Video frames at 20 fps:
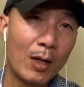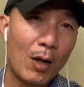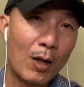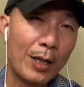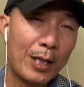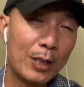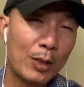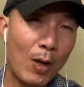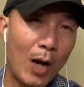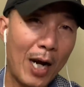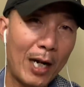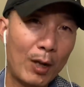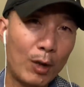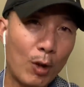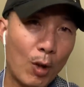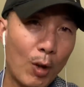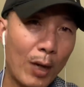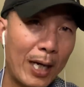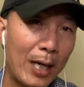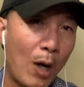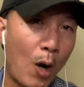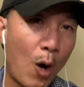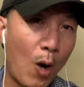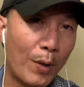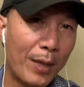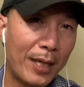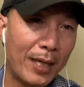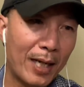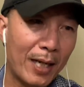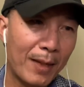nói điện thoại nó có cái ngộ
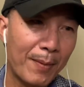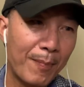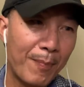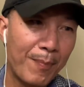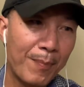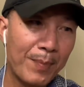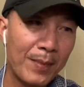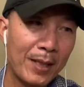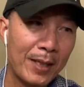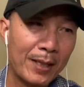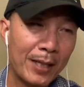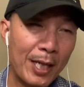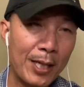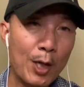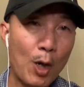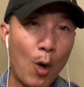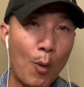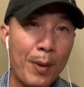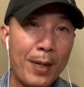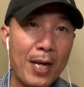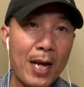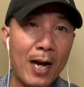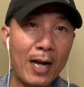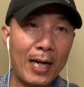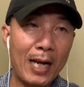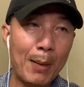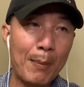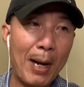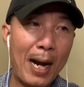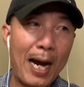vậy nè thí dụ bây giờ
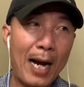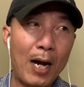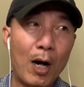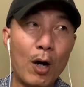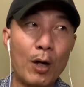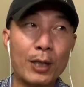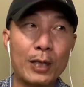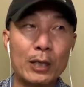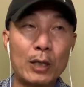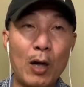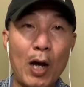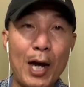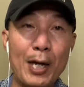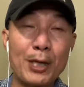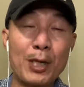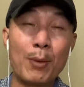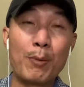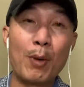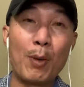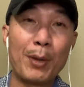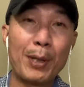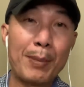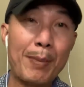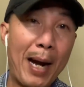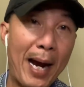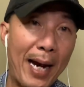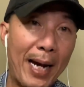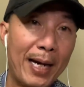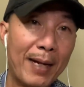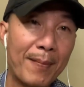các bạn gọi điện thoại cho một người
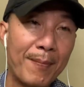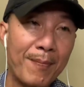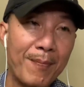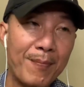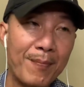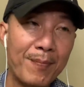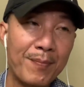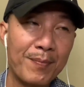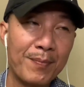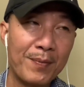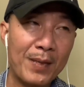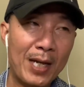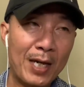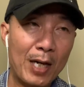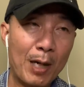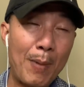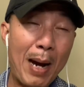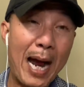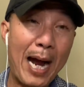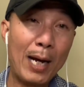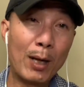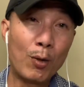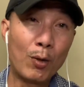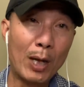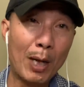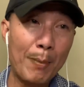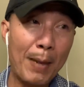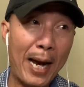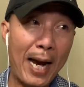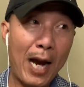bạn thì người bạn của
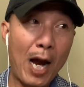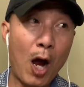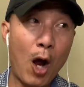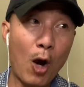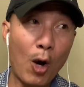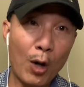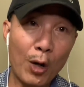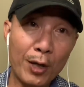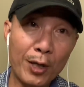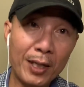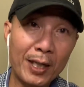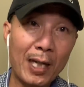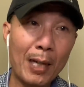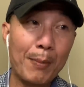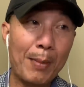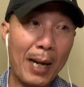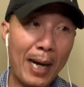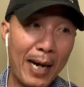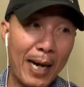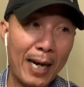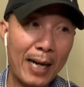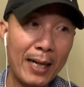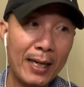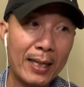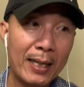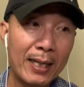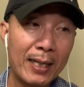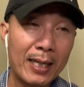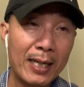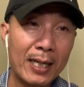các bạn hỏi các bạn
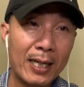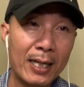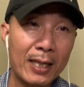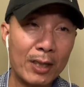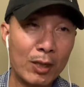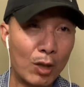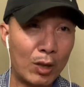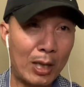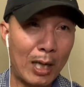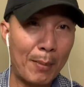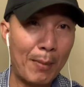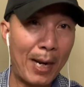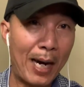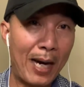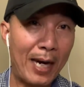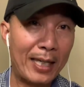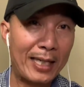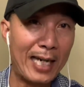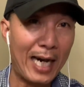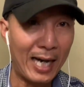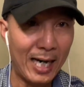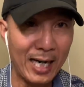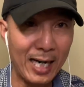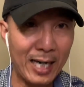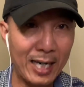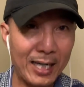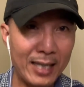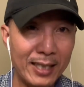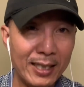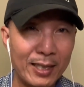rồi các bạn trả
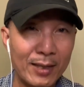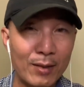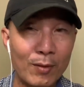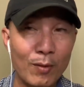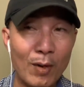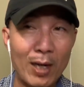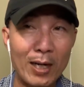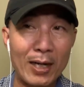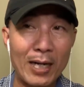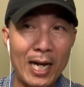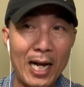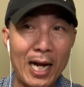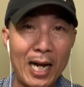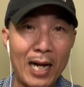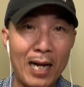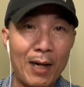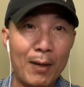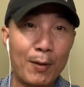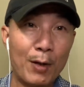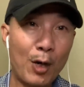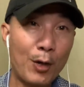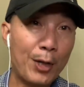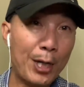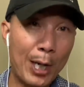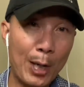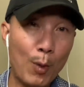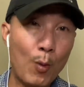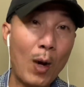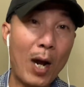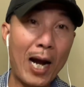lời hoặc là nói
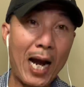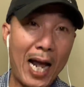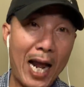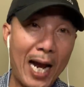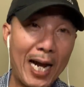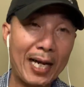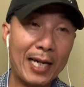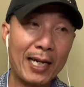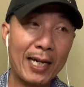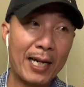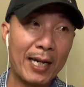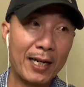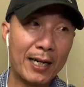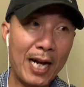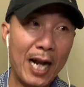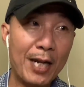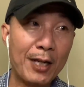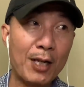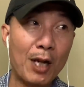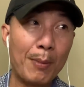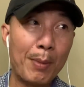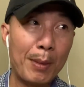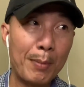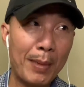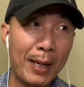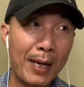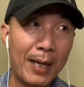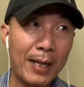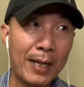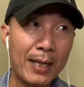chuyện qua lại để cho mình
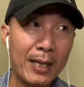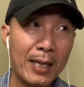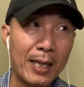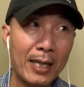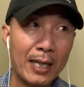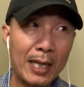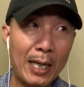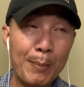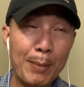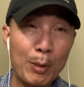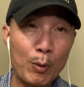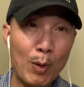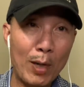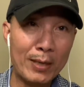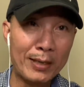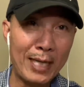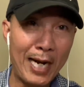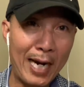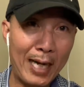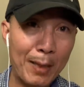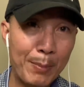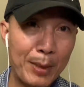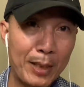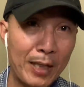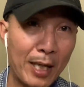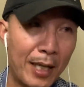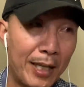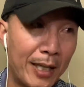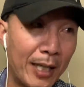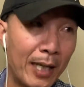biết khi mình quan sát mình
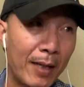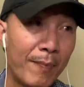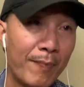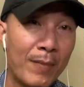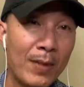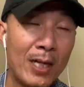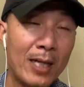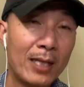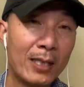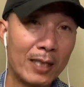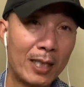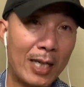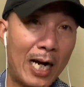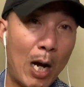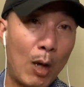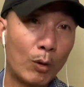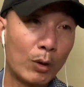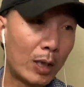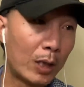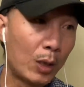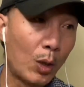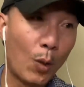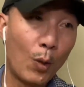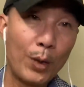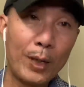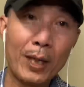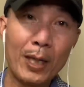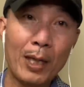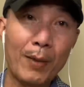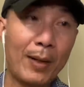nghĩ á, từ đầu đến
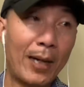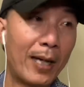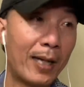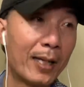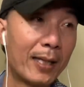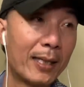cuối á các bạn